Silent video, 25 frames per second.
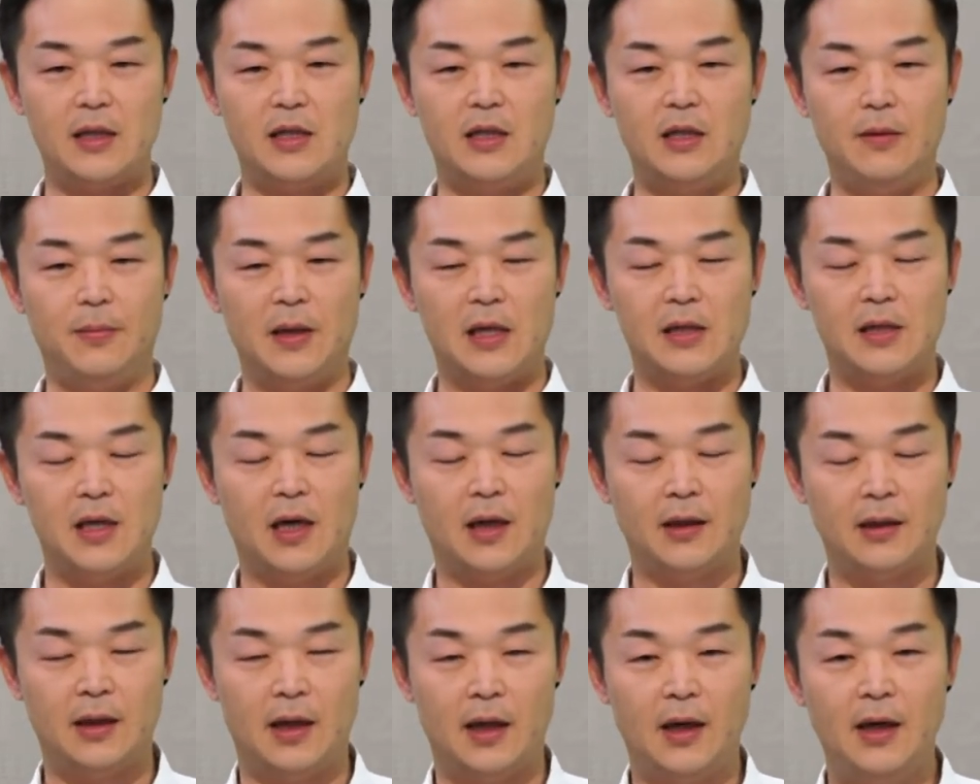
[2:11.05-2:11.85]
基本
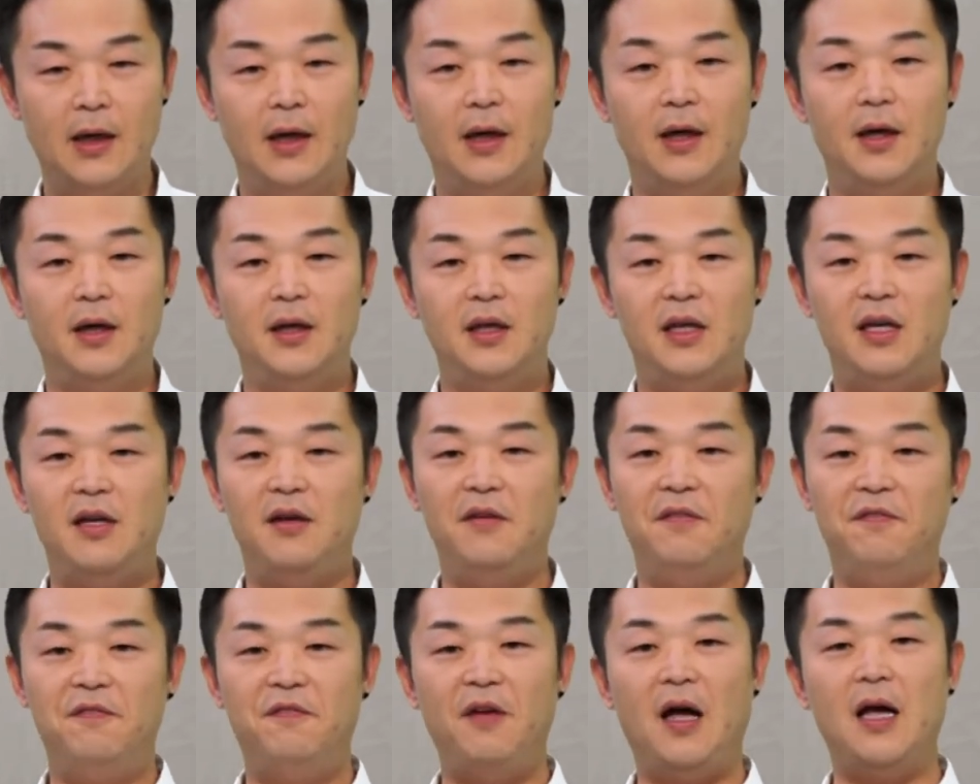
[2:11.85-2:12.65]
上呢，
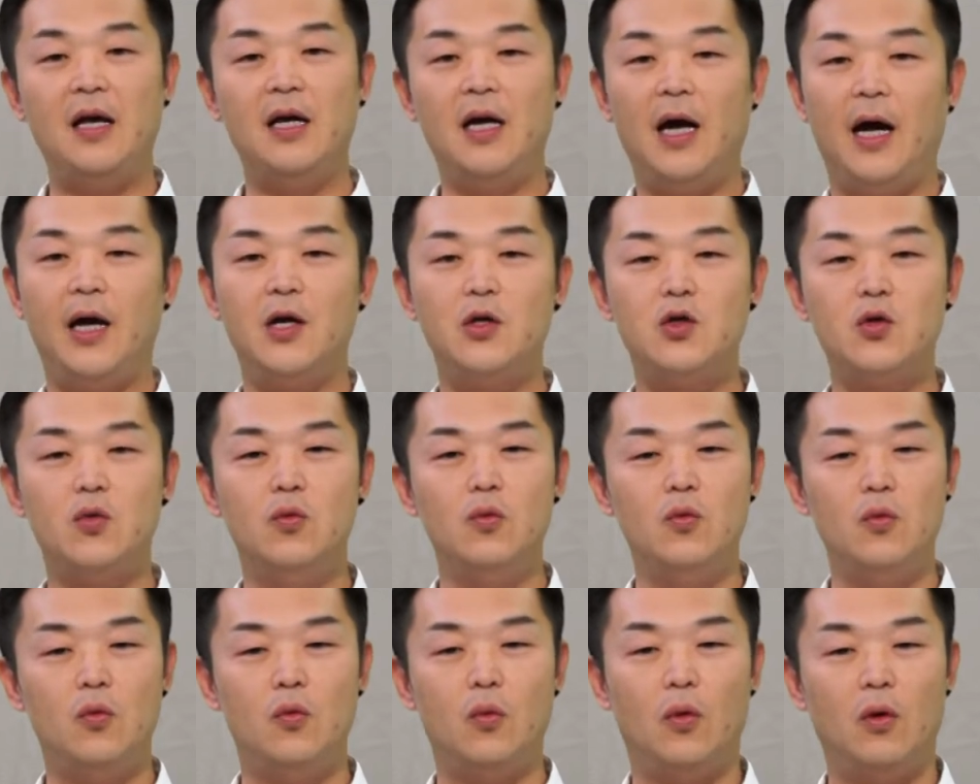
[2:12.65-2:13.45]
一翻开
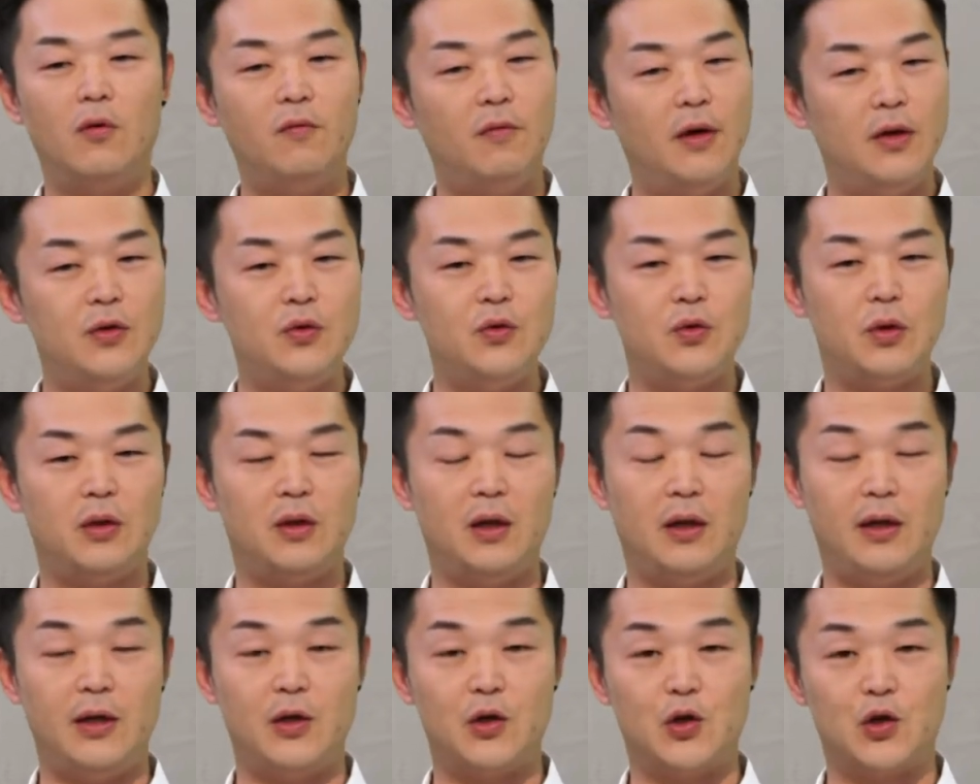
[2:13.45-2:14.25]
中国文学
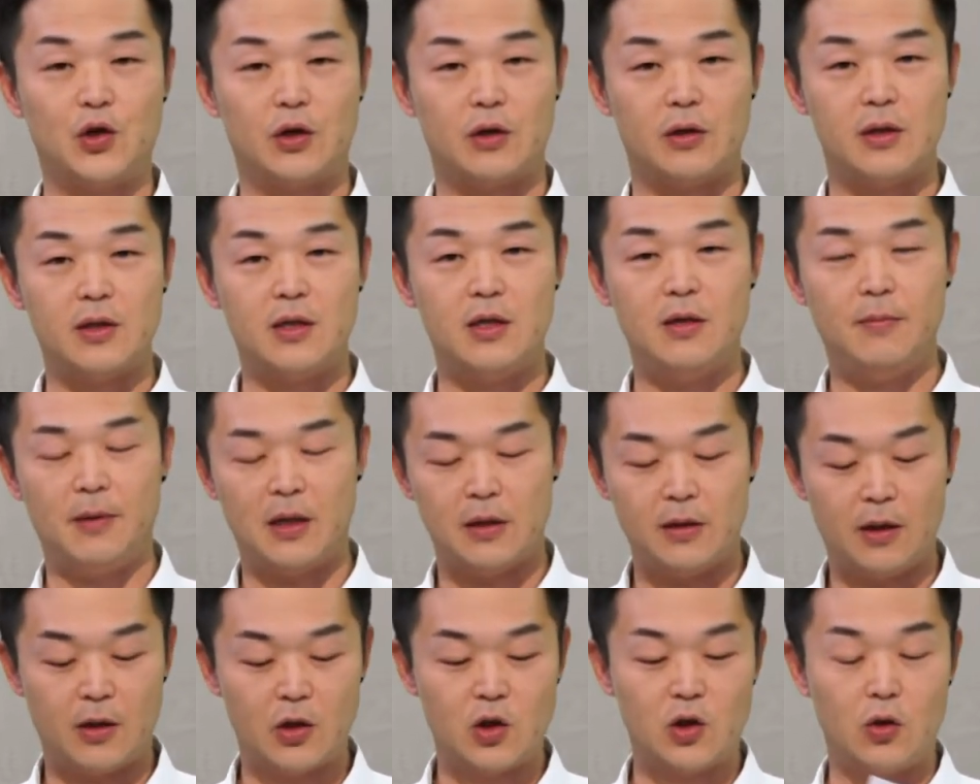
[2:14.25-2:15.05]
的历史，基
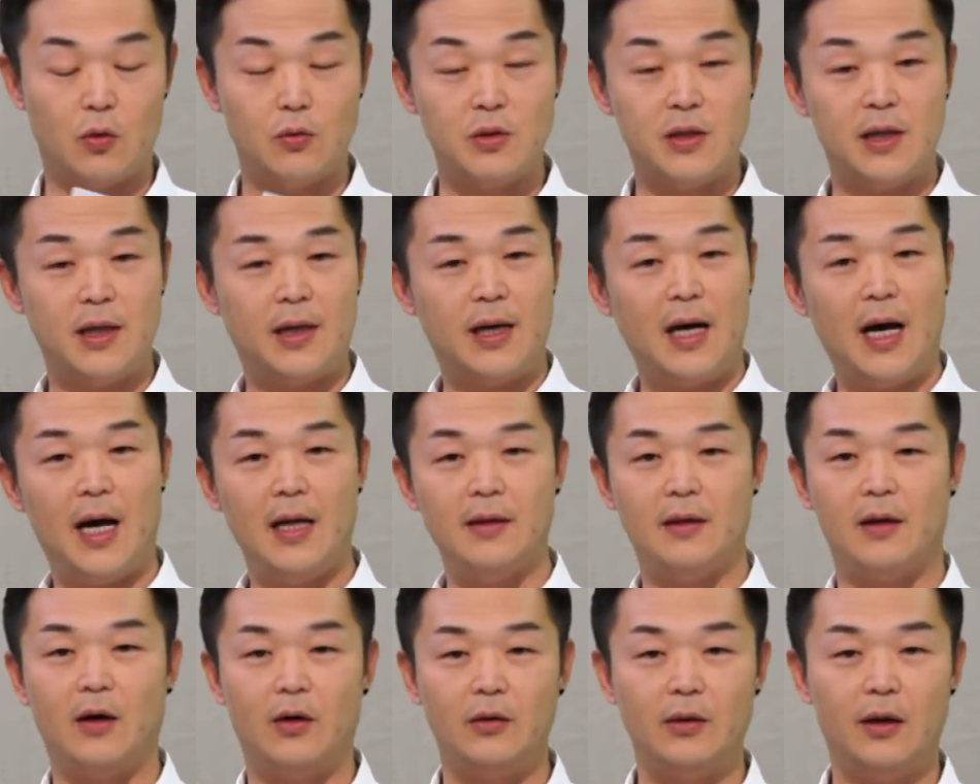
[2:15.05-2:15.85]
本上首先
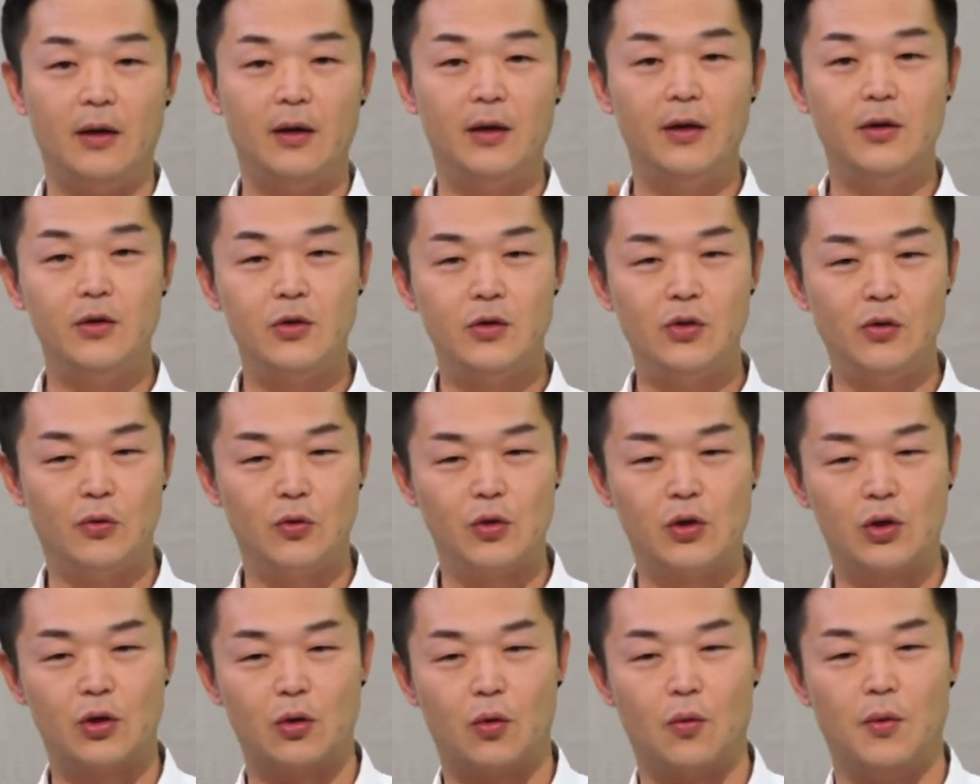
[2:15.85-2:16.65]
看到的就
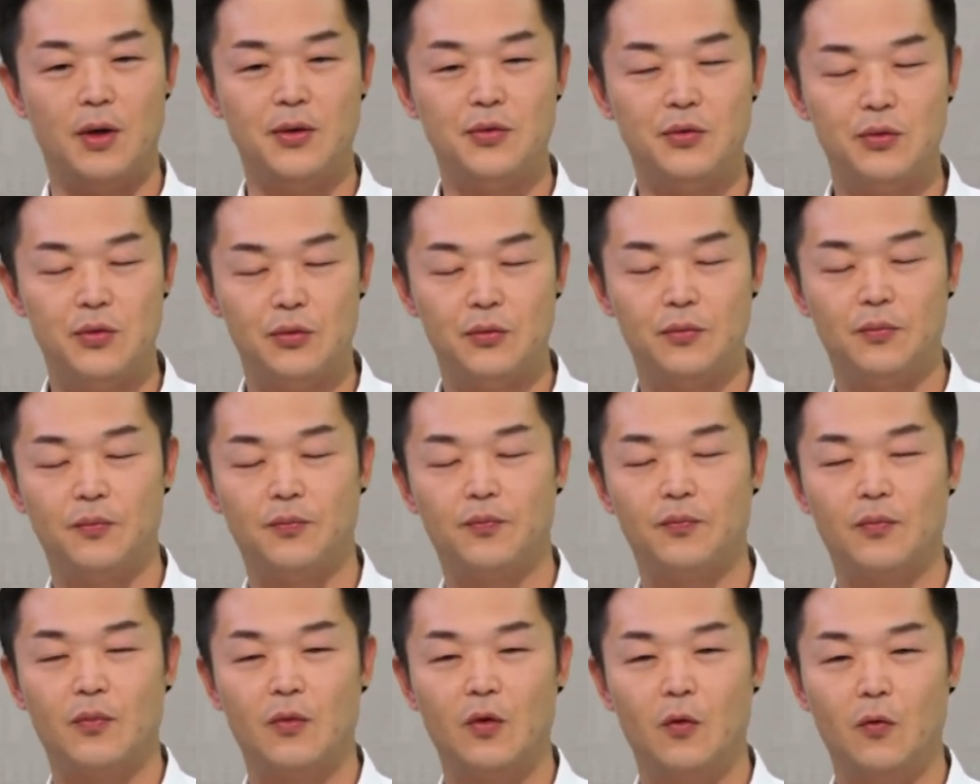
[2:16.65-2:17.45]
是《关雎》，
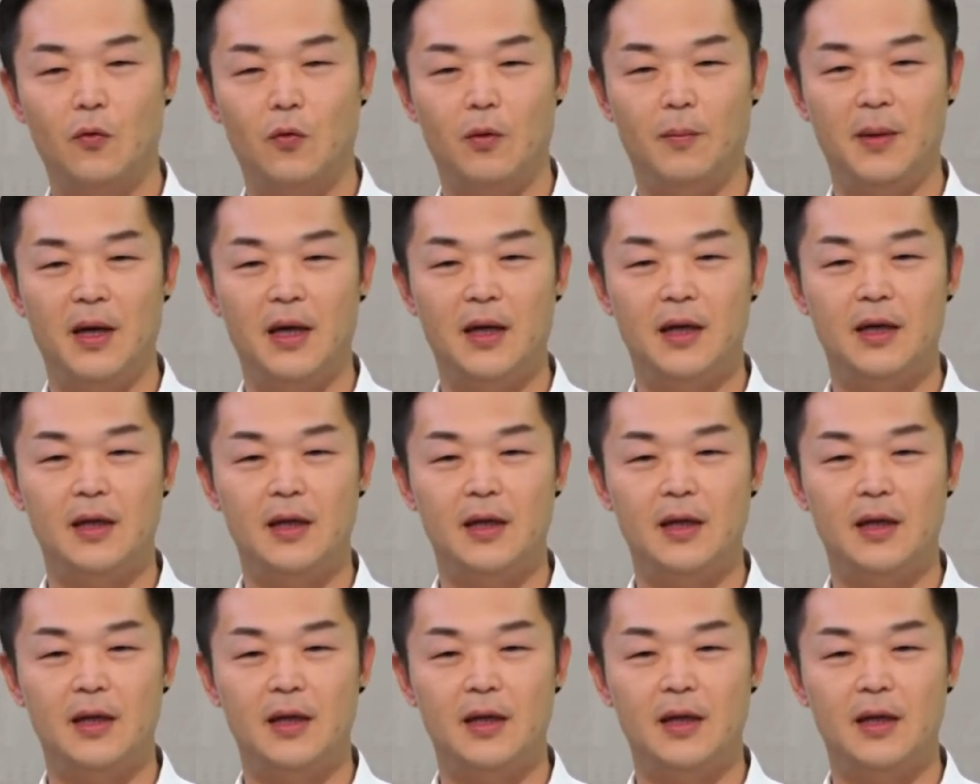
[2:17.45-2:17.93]
我们